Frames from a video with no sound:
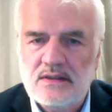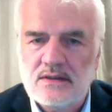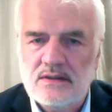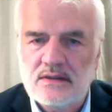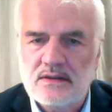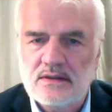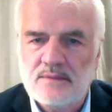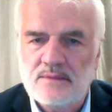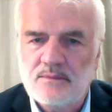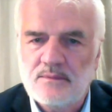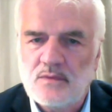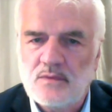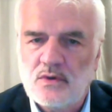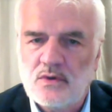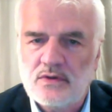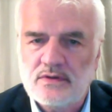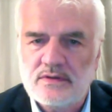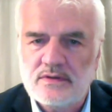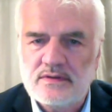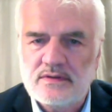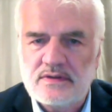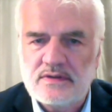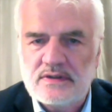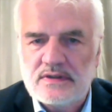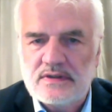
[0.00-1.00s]
ähm,
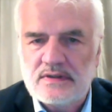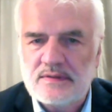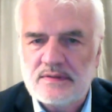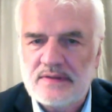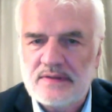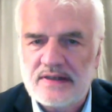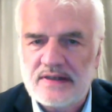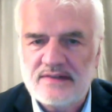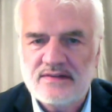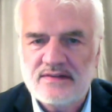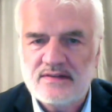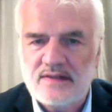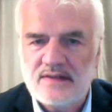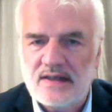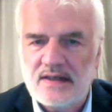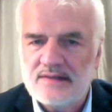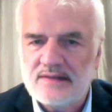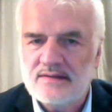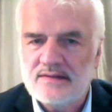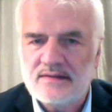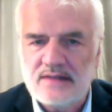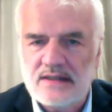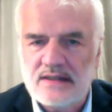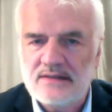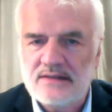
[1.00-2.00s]
und äh, das
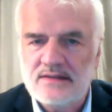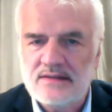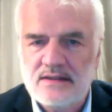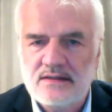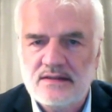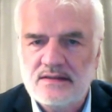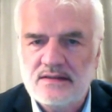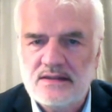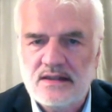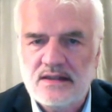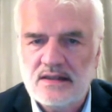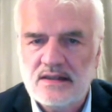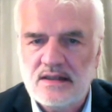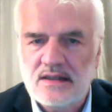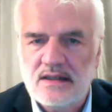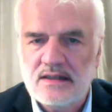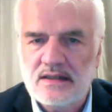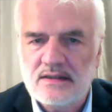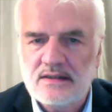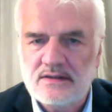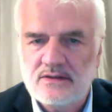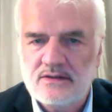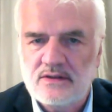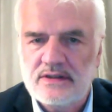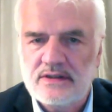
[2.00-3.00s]
hat dann den
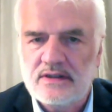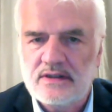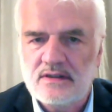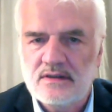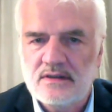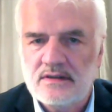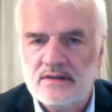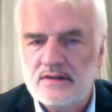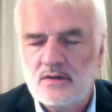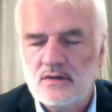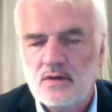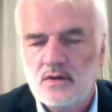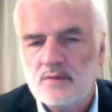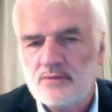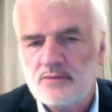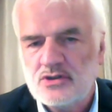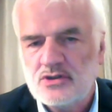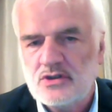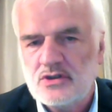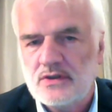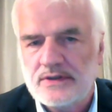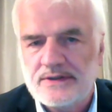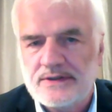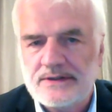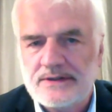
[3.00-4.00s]
Niedergang äh, enorm
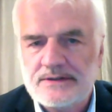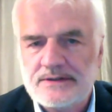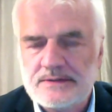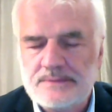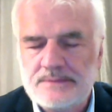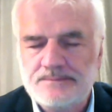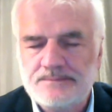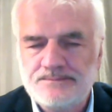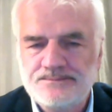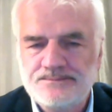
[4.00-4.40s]
beschleunigt.